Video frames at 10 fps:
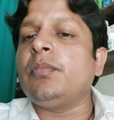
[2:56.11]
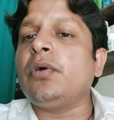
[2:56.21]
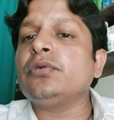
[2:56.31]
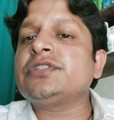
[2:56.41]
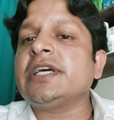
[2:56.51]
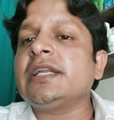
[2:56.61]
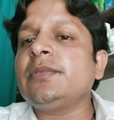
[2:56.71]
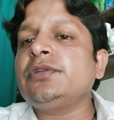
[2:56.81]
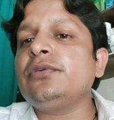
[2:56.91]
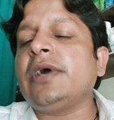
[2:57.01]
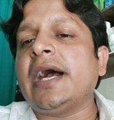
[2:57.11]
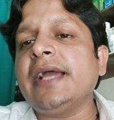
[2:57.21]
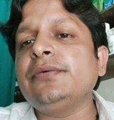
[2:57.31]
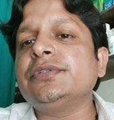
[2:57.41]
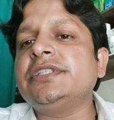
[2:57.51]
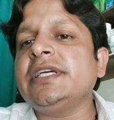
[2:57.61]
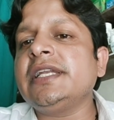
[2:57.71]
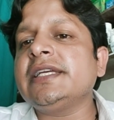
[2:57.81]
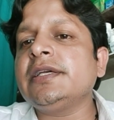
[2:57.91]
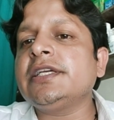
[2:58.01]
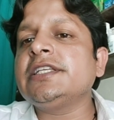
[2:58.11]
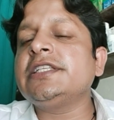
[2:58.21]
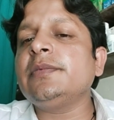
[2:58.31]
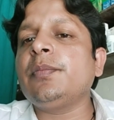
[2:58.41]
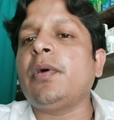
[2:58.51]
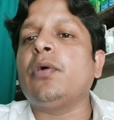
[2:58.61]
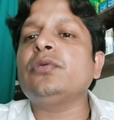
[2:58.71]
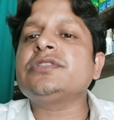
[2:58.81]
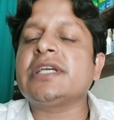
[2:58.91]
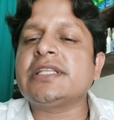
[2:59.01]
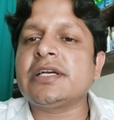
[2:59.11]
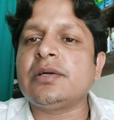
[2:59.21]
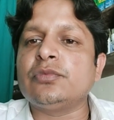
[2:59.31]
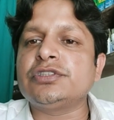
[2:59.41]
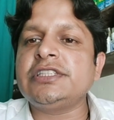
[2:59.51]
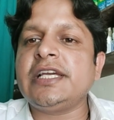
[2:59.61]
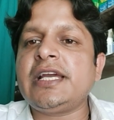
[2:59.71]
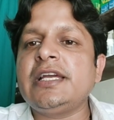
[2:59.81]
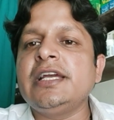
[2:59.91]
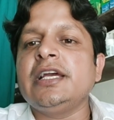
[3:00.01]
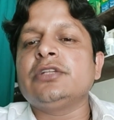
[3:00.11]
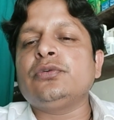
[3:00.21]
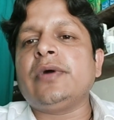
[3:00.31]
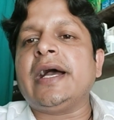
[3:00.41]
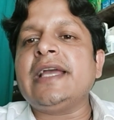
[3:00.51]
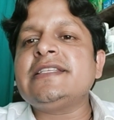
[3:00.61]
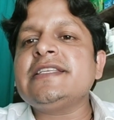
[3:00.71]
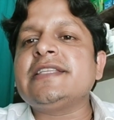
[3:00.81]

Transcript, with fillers: बहुत सारे में जो है हाई होती है लेकिन किसी में बहुत ज़्यादा कम होती है तो ऐसी